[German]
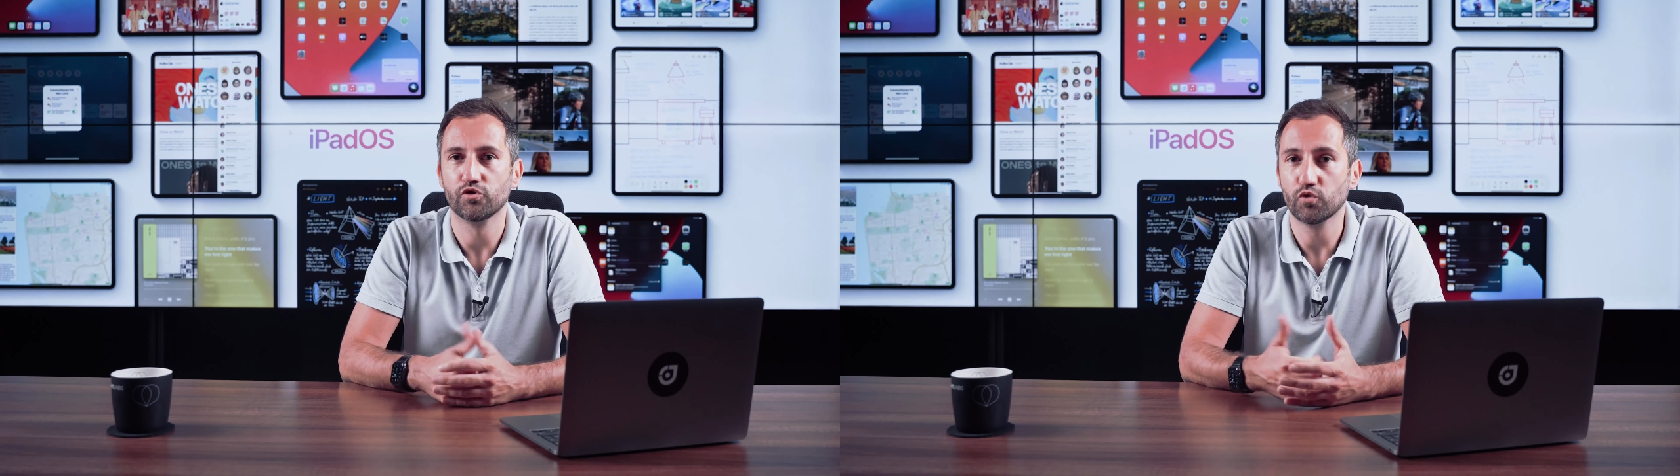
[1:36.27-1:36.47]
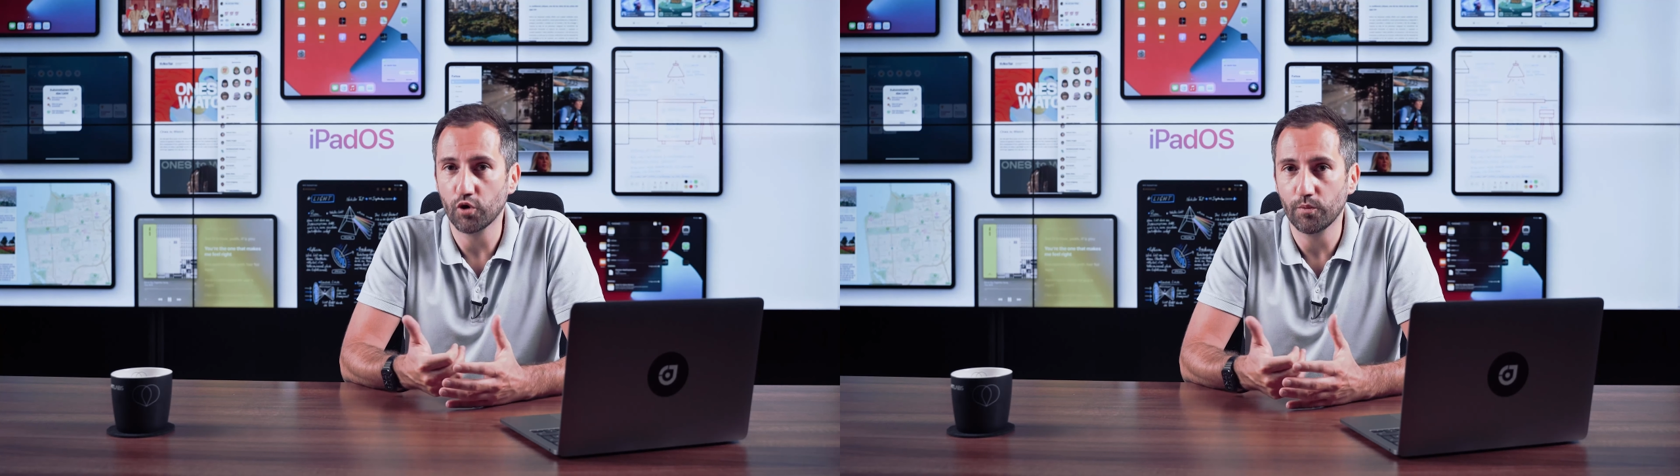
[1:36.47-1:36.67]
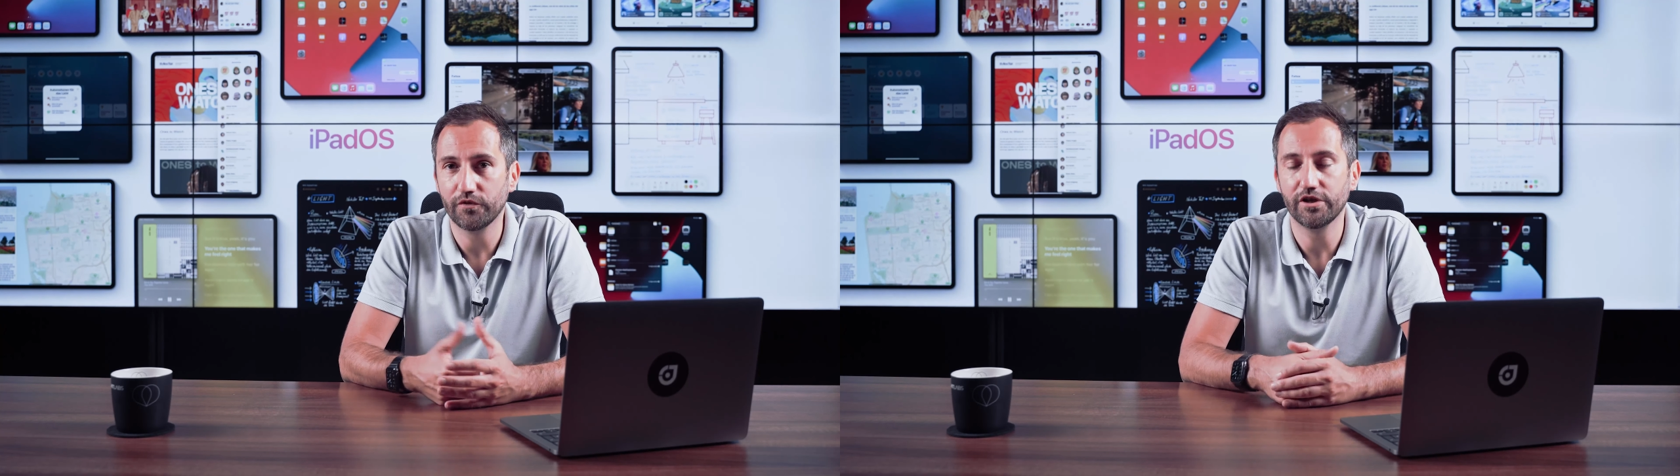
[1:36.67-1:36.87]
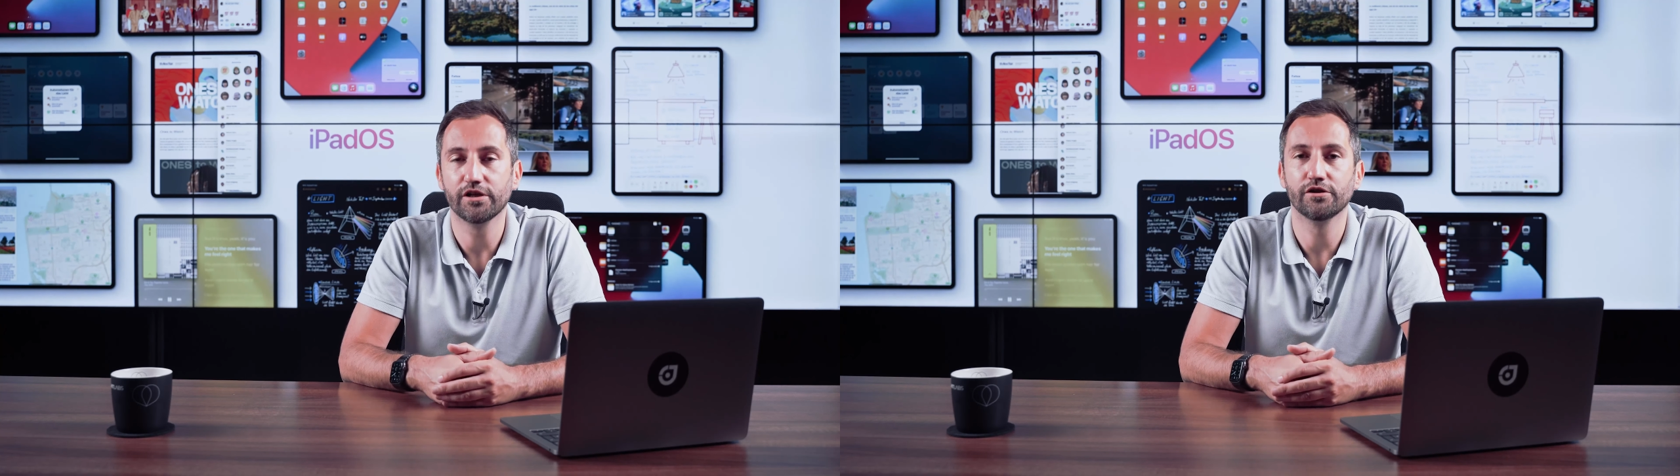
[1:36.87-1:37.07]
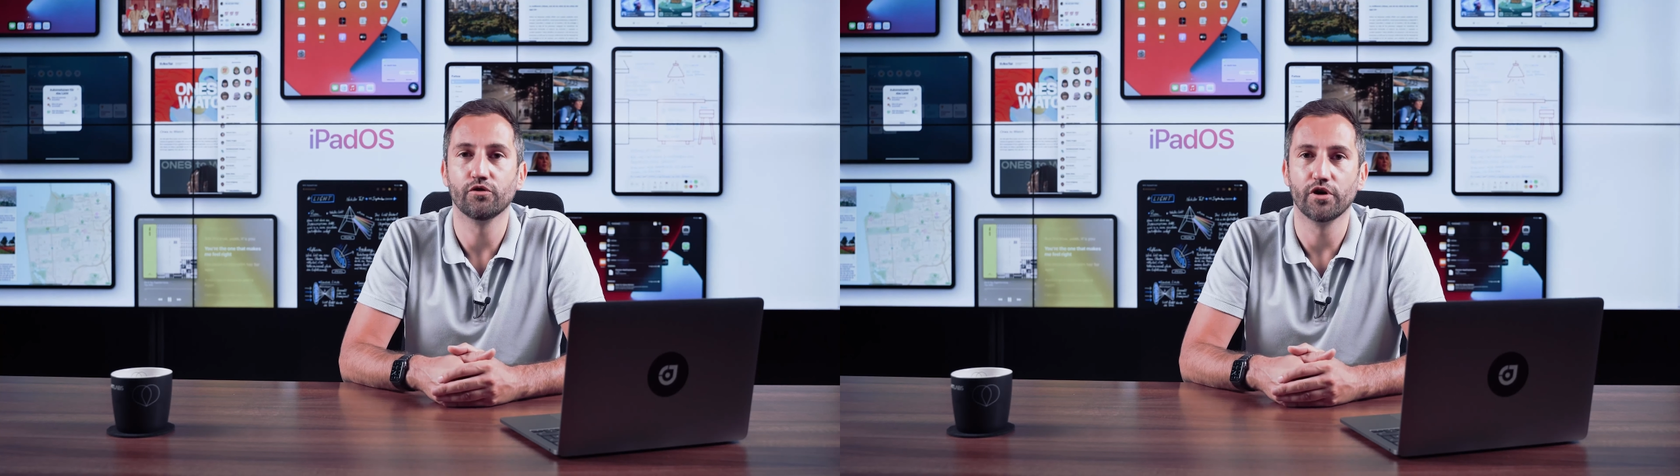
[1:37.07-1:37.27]

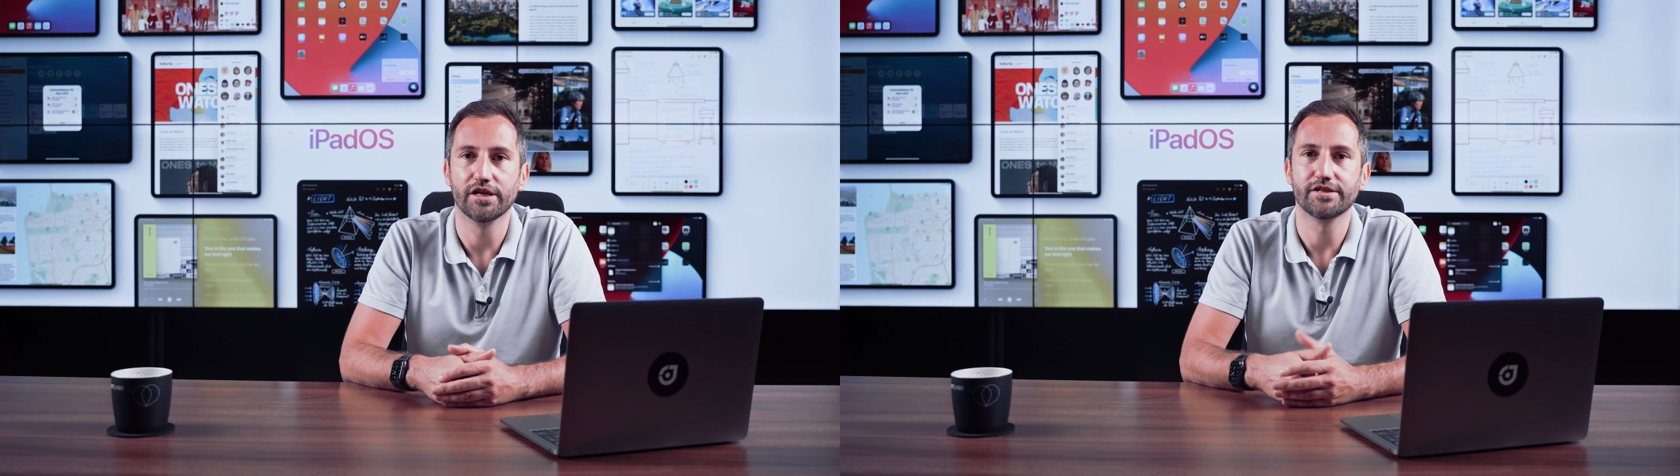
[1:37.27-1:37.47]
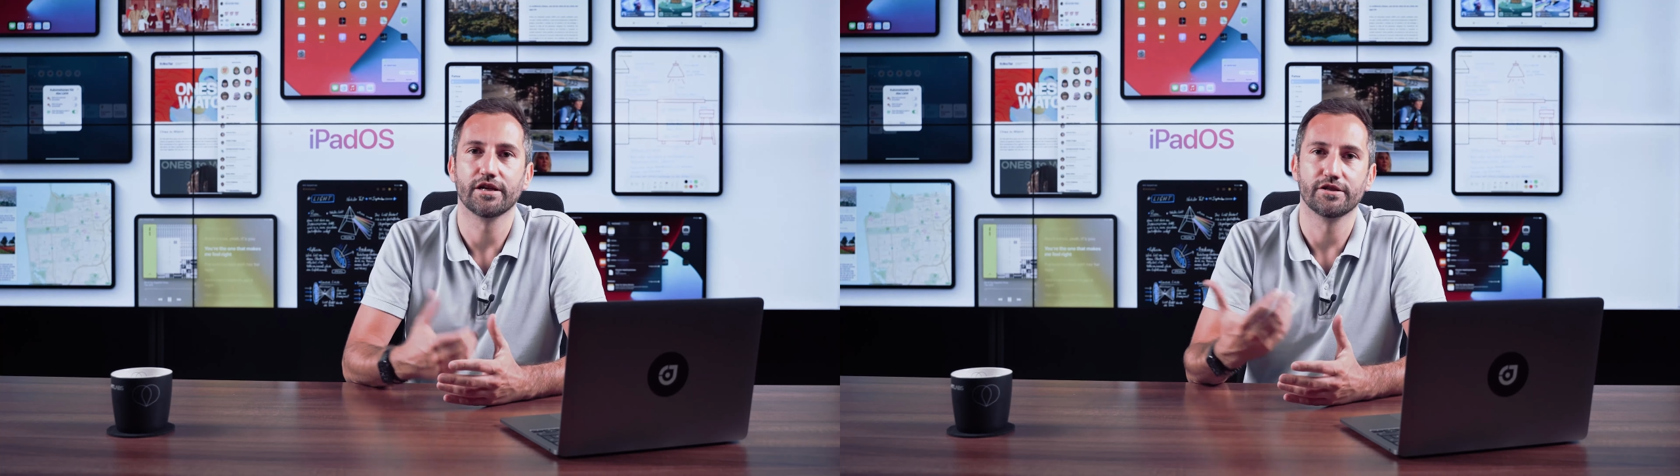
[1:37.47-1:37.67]
zukünftigen OS,